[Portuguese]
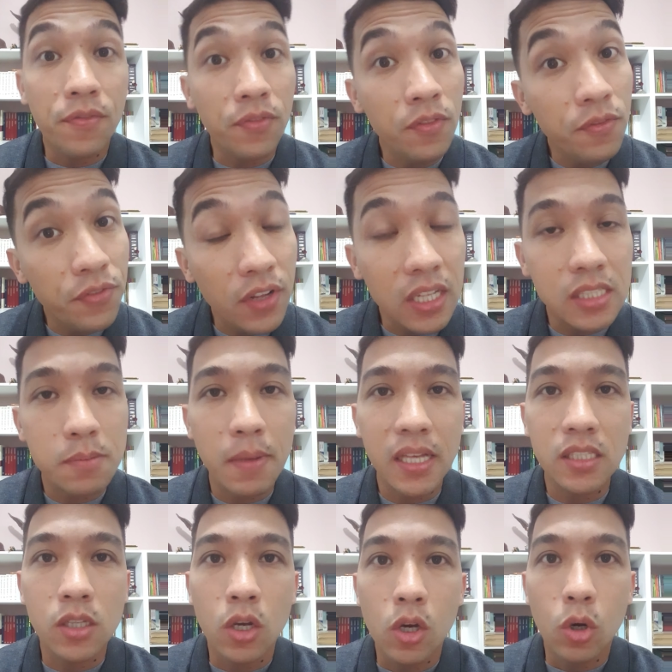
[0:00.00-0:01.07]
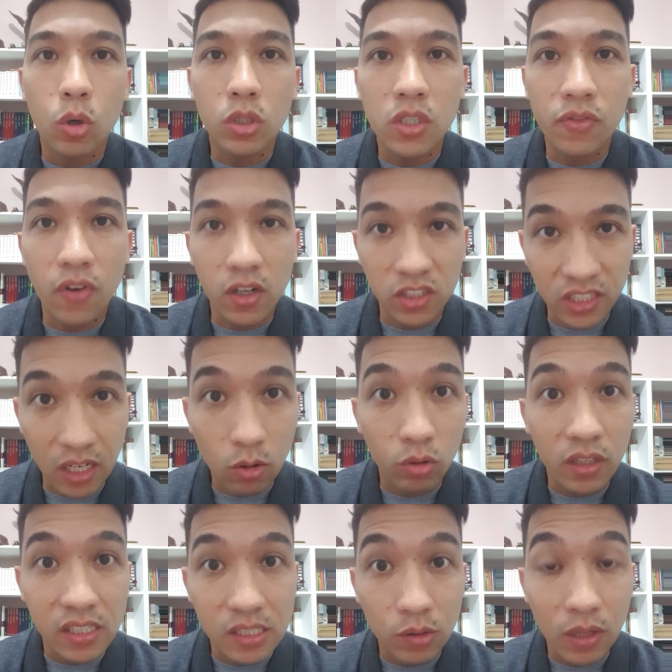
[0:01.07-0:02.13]
Infelizmente, o divórcio já
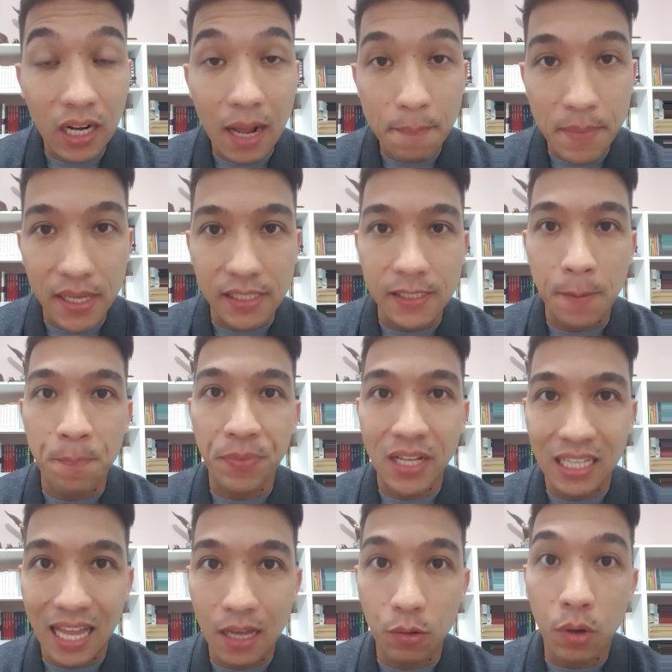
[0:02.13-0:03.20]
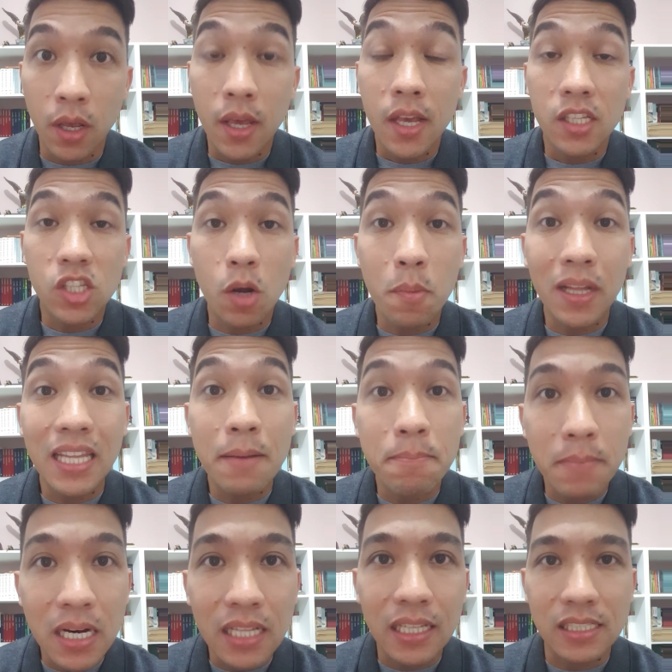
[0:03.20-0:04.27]
aconteceu na cabeça. Claro, isso é uma
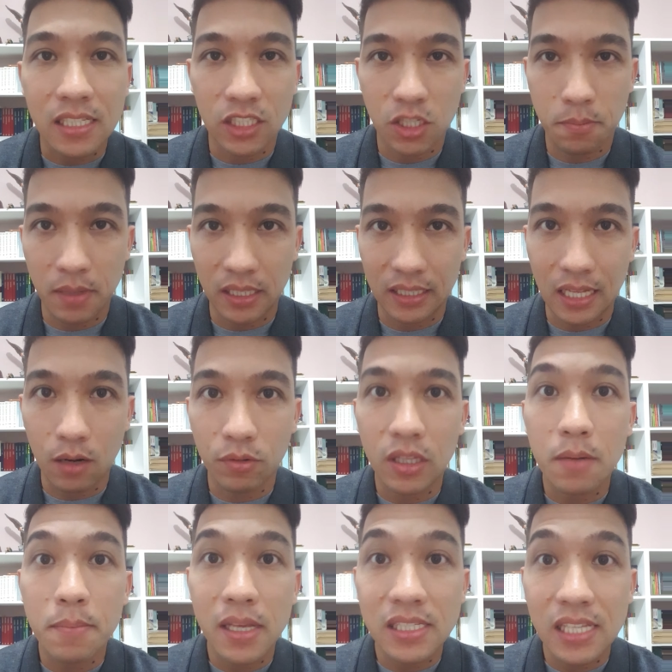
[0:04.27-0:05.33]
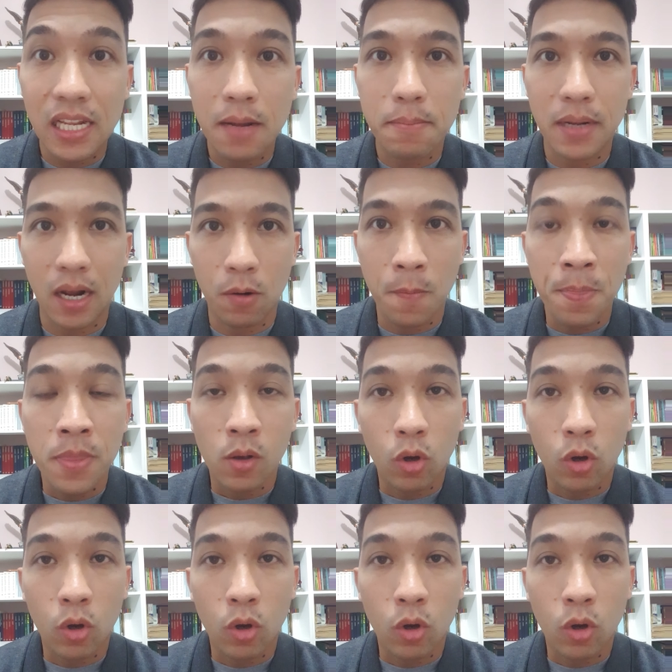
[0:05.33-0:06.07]
demanda sentimental e também cerebral.